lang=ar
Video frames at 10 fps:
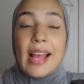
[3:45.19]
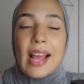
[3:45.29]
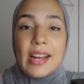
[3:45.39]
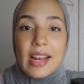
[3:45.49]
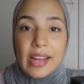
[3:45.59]

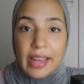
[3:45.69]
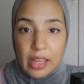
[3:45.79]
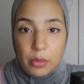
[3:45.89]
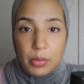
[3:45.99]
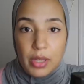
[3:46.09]
انا اللي
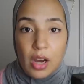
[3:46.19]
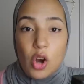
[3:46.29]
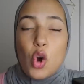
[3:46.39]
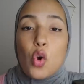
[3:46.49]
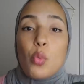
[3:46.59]
قايم بها
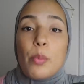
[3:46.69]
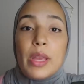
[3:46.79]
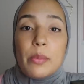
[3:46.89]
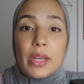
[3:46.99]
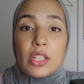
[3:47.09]
وما
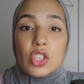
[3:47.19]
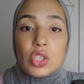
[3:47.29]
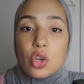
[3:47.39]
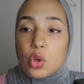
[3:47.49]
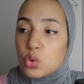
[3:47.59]

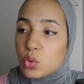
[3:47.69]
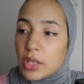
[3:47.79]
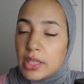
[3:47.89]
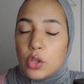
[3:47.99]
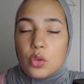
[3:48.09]
يمكنش نخرج
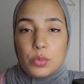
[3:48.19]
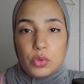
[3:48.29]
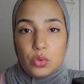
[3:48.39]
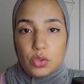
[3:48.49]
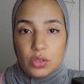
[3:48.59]
ونخليهم
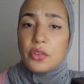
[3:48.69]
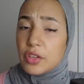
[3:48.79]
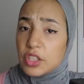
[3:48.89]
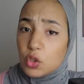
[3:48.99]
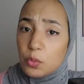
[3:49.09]
بزوج
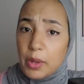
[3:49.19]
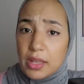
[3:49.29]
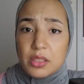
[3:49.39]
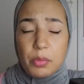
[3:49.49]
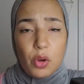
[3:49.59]
فانتم مي
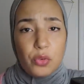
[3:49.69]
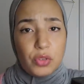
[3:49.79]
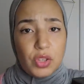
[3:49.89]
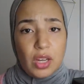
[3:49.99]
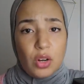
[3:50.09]
غادي تبقاو في
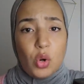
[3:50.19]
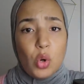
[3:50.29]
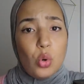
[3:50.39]
الدار